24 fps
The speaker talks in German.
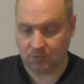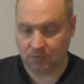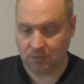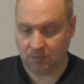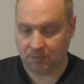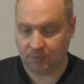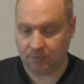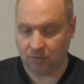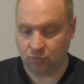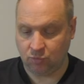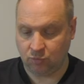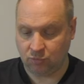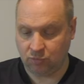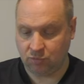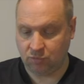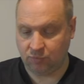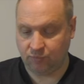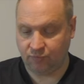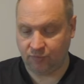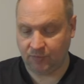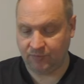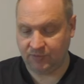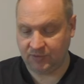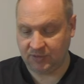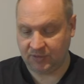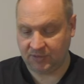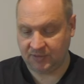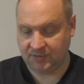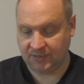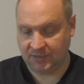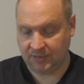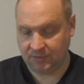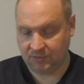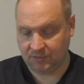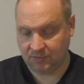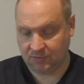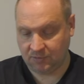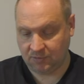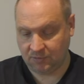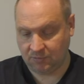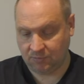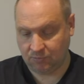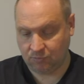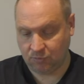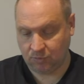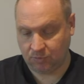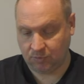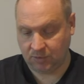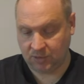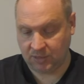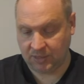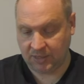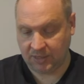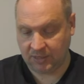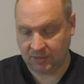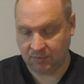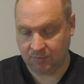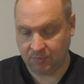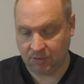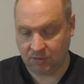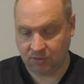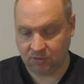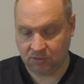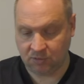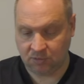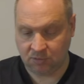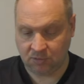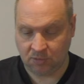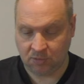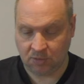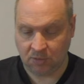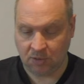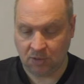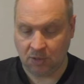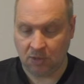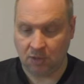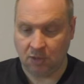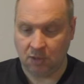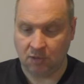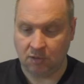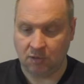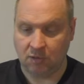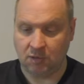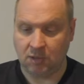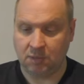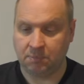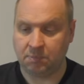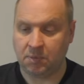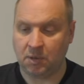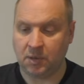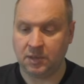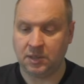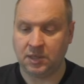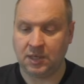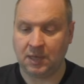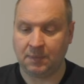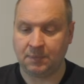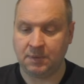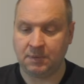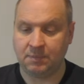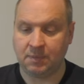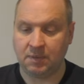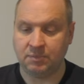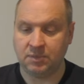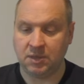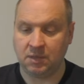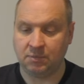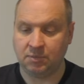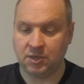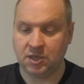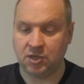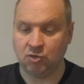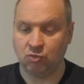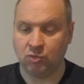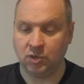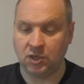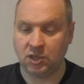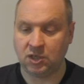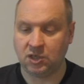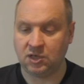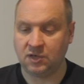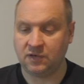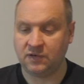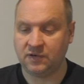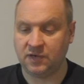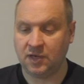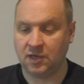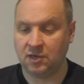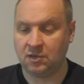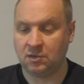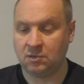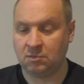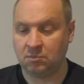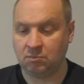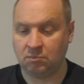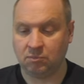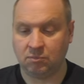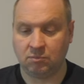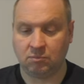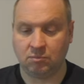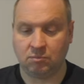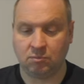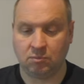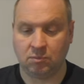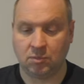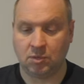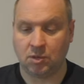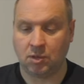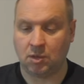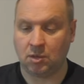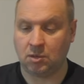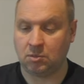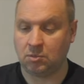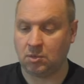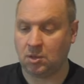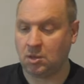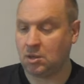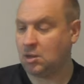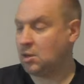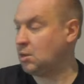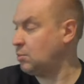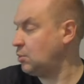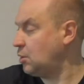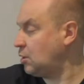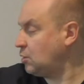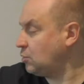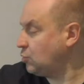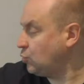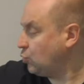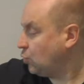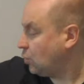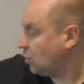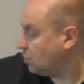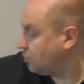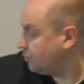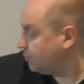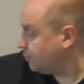Aber gut, 50 Cent nehme ich gerne mit. Ich habe ihn bei mir im Kino nicht gesehen, aber ja.